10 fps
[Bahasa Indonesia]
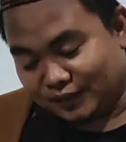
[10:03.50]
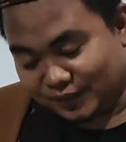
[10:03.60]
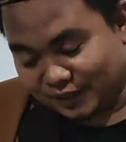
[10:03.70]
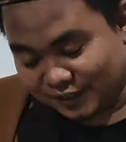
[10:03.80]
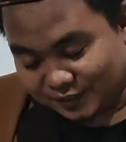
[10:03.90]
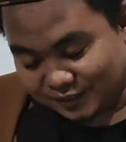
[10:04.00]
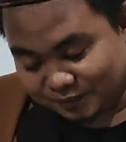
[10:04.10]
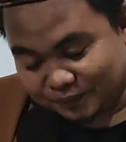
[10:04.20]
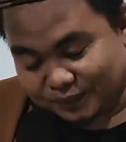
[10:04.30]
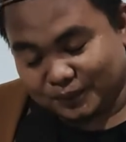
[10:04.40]
tentunya
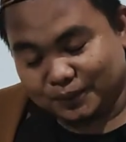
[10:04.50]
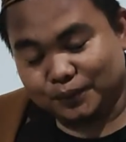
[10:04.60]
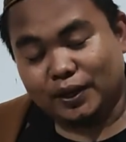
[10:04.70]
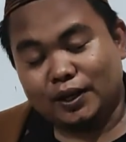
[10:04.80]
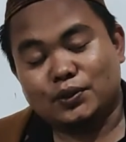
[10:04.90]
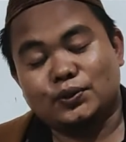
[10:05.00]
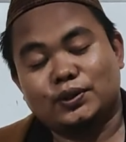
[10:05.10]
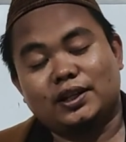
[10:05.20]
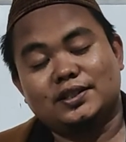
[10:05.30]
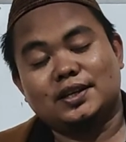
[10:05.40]
kudu ayah
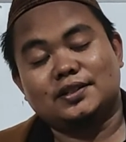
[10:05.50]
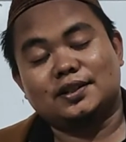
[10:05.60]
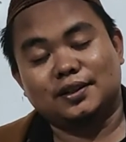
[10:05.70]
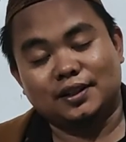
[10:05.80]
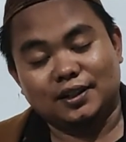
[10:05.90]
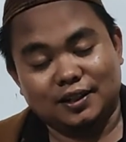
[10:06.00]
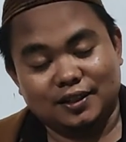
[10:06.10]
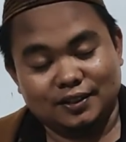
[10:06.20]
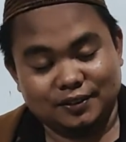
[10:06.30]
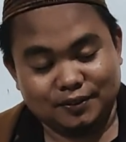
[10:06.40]
sosialisasi
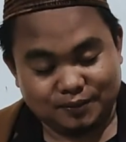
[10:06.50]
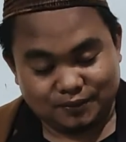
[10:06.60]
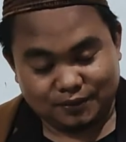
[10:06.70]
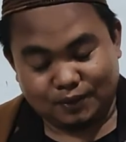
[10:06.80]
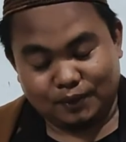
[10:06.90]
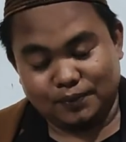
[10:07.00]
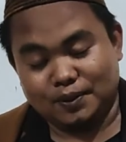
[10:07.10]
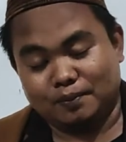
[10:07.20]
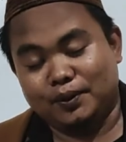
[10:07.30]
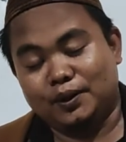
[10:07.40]
hela ya tong
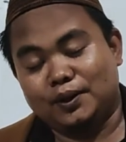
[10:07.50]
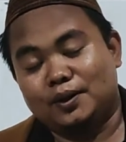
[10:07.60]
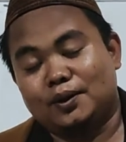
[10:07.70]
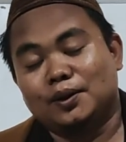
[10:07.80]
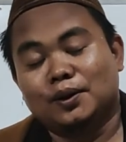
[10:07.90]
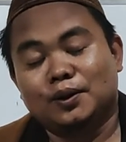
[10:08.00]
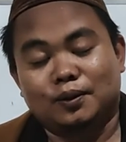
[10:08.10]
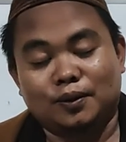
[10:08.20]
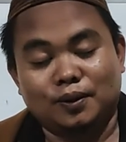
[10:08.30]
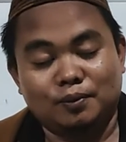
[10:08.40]
sampai ke
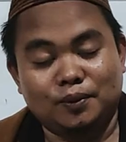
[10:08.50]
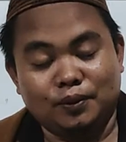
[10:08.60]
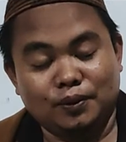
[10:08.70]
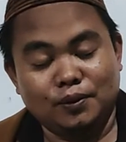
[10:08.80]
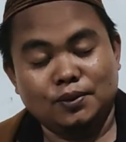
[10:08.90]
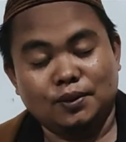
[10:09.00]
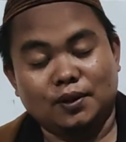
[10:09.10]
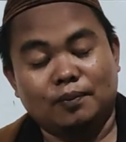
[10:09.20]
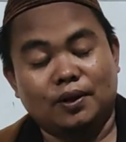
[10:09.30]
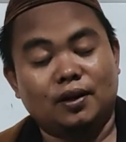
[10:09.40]
tengah beuting si
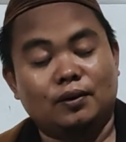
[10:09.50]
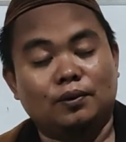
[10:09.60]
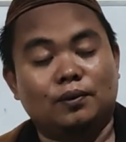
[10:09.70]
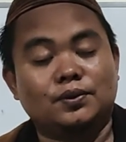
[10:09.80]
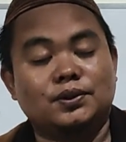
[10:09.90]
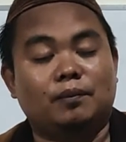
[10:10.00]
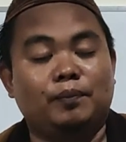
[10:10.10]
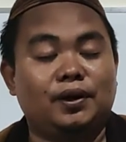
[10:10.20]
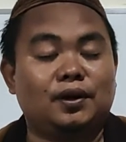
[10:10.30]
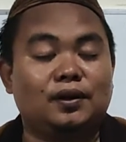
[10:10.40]
dapa ngahurungus
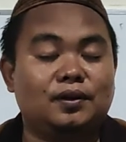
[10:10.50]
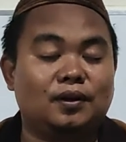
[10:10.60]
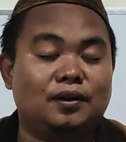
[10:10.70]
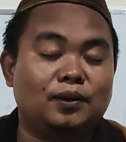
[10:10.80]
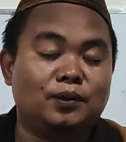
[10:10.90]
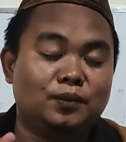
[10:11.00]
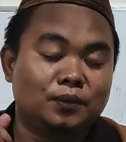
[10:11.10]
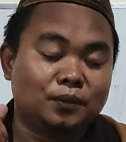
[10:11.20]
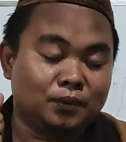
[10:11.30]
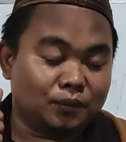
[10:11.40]
sampai ke di karangoyung
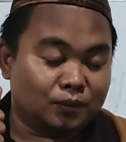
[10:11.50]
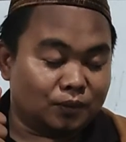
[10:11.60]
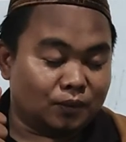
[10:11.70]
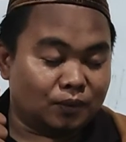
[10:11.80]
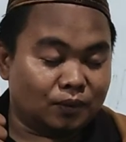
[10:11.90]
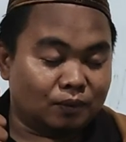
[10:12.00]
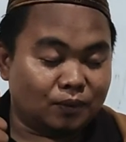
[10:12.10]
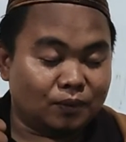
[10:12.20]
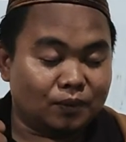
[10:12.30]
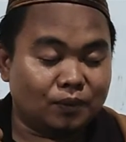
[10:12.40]
Allahu
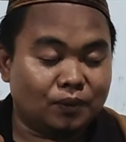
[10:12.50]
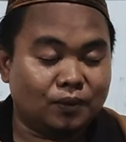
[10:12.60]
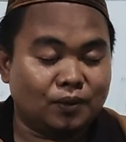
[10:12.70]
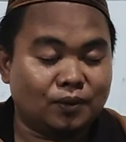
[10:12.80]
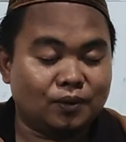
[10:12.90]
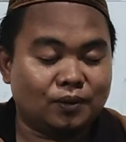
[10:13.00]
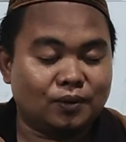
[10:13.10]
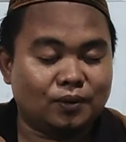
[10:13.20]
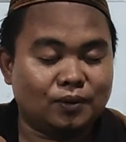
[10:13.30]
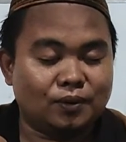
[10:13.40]
Akbar
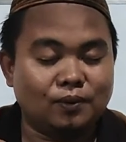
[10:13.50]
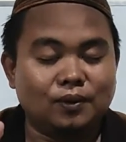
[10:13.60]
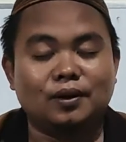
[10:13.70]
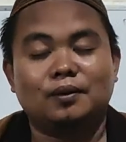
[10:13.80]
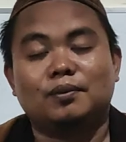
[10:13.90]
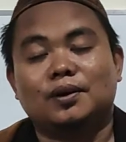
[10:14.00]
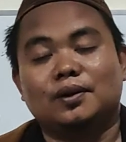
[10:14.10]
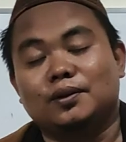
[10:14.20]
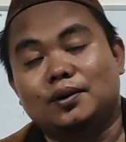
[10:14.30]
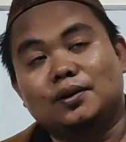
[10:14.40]
Allahu
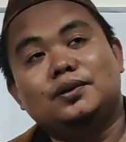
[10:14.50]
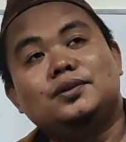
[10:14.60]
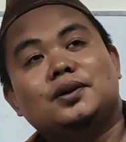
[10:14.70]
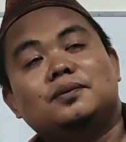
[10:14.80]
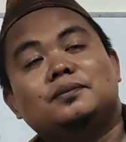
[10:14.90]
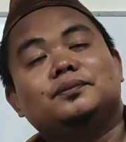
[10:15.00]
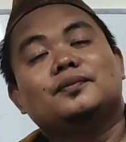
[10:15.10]
Akbar ningali jam